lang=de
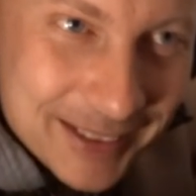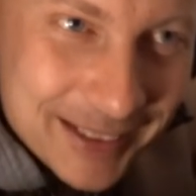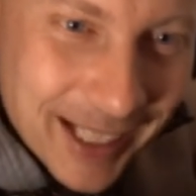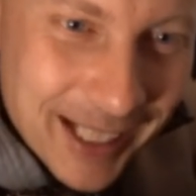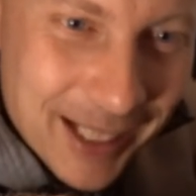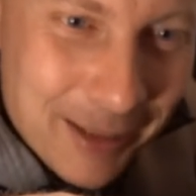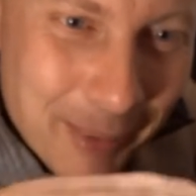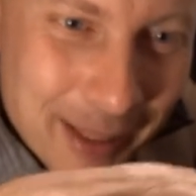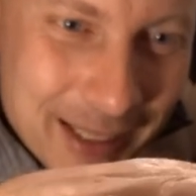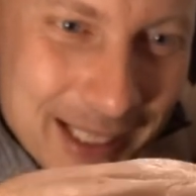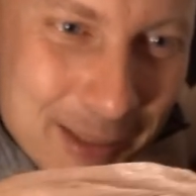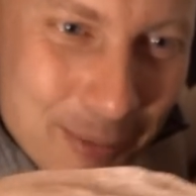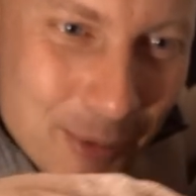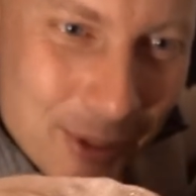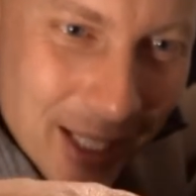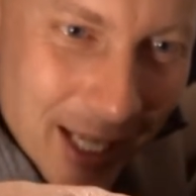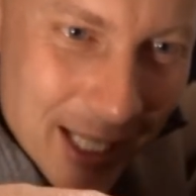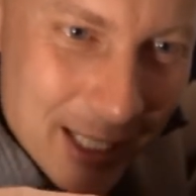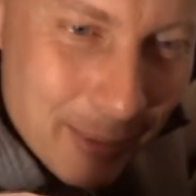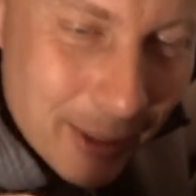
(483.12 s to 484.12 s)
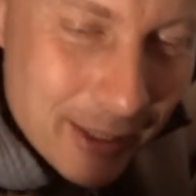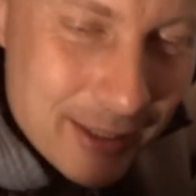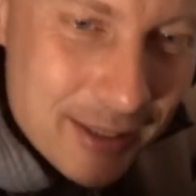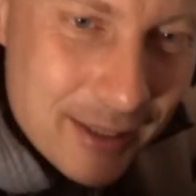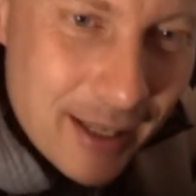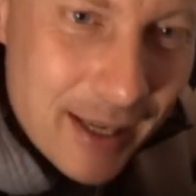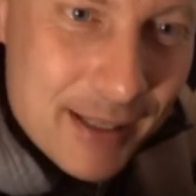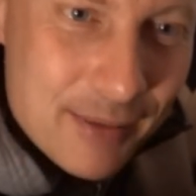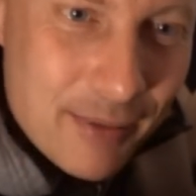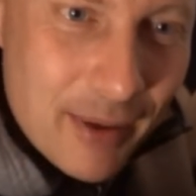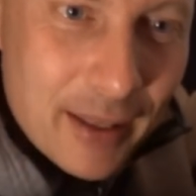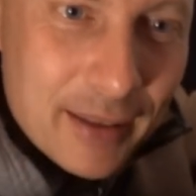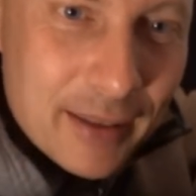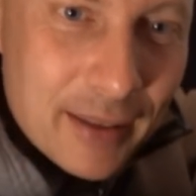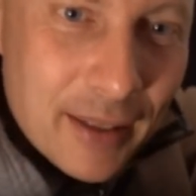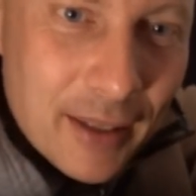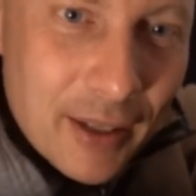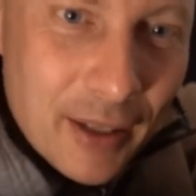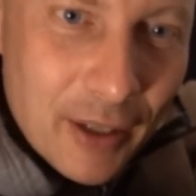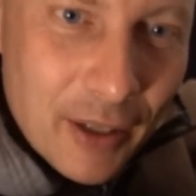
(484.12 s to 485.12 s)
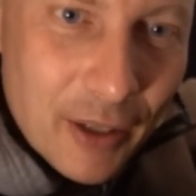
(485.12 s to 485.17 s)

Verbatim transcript: Ich denke mal, das muss ja erstmal richtig heiß werden.